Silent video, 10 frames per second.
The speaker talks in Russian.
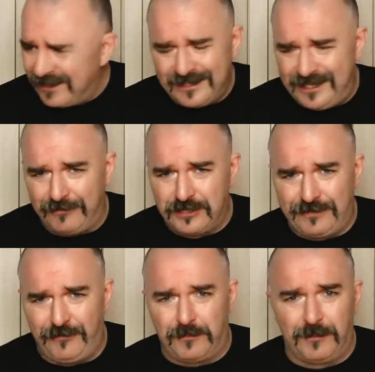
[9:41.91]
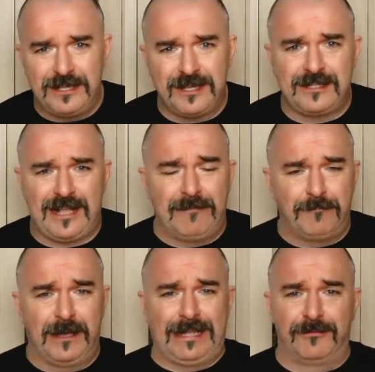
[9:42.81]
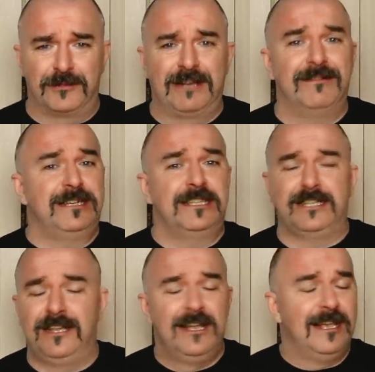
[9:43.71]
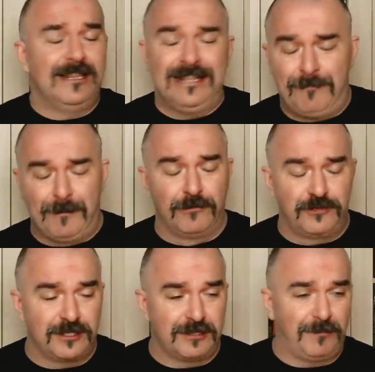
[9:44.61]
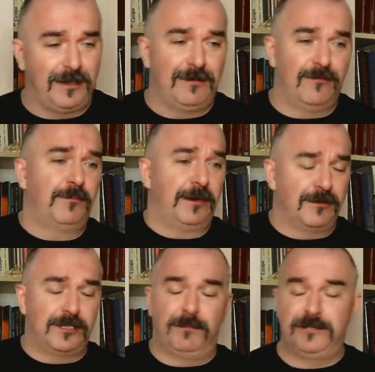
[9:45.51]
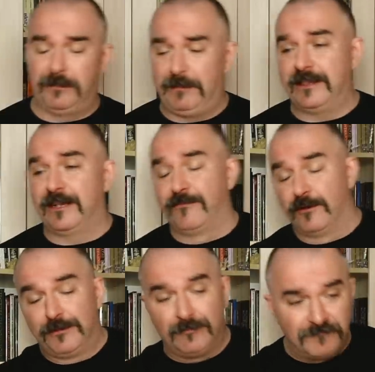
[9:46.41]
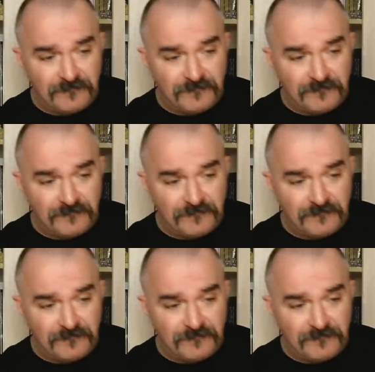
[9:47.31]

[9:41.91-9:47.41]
Где он живет, мы не знаем, поэтому договориться не получится, поэтому придется потерпеть. Так вот,